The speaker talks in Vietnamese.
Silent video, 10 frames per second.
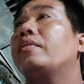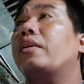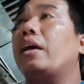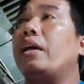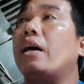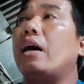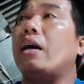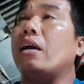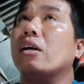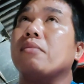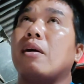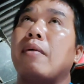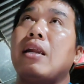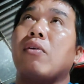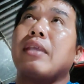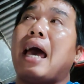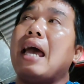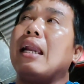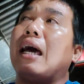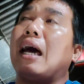thì ờ, thường mà bị nổ
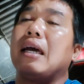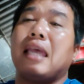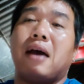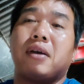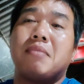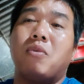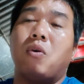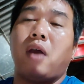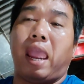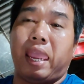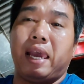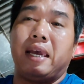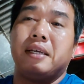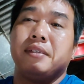cháy là vào cái mùa hè